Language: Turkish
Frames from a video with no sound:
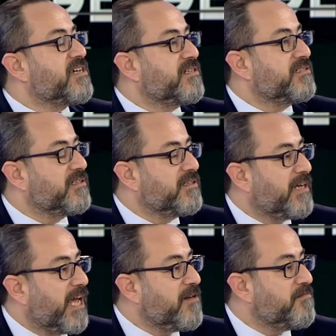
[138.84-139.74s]

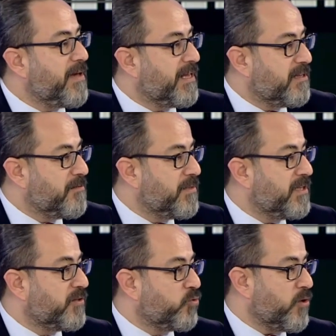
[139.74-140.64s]
Sancılığı en
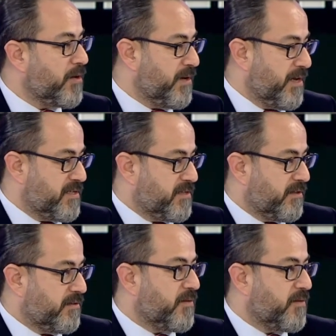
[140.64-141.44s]
beklenmedik dönemini yaşadık.